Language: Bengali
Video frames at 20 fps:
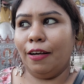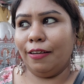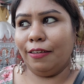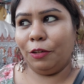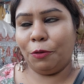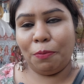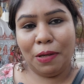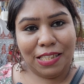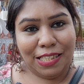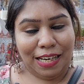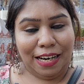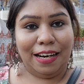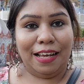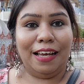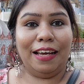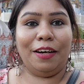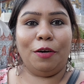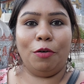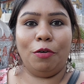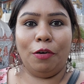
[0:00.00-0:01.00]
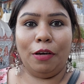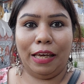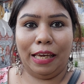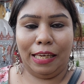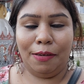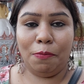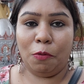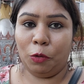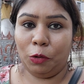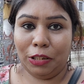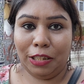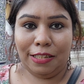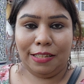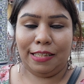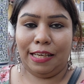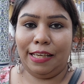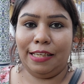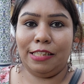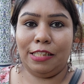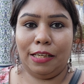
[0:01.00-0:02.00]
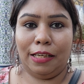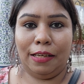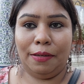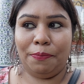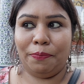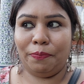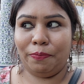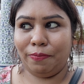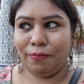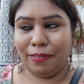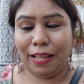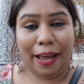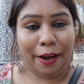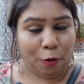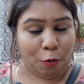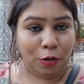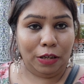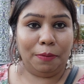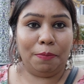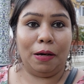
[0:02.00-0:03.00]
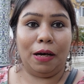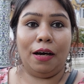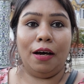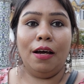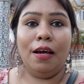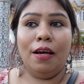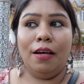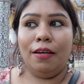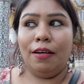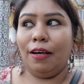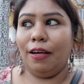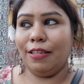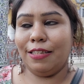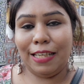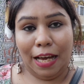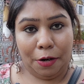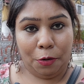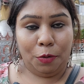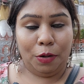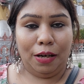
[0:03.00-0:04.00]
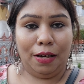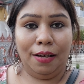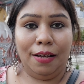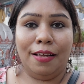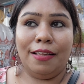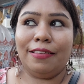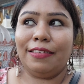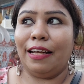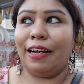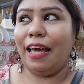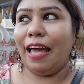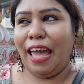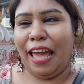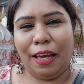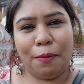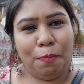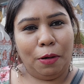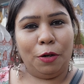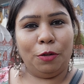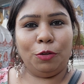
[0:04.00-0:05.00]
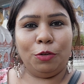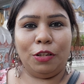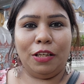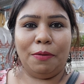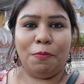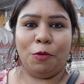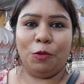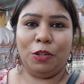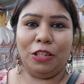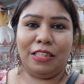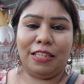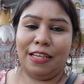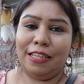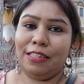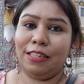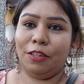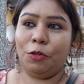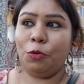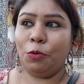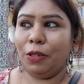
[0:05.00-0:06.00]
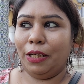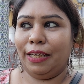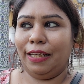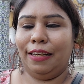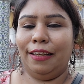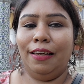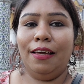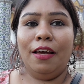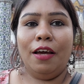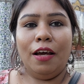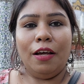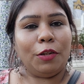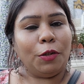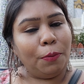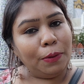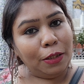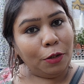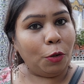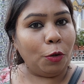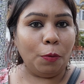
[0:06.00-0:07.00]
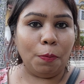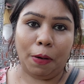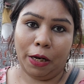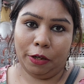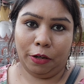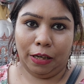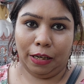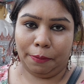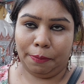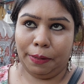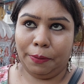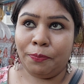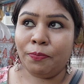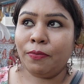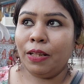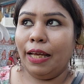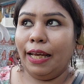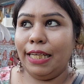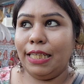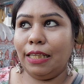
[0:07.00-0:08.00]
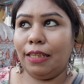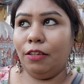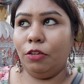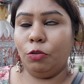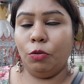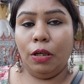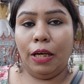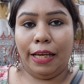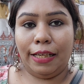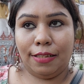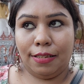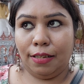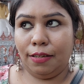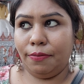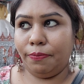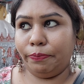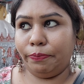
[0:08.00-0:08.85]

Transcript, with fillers: তোমরা যারা এখনো এই মন্দিরটা এসে দেখনি বা জানো না তারা একবার অন্তত এই মন্দিরটা এসে ঘুরে গেলে তোমাদের খুব ভালো লাগবে এটা কিন্তু একটা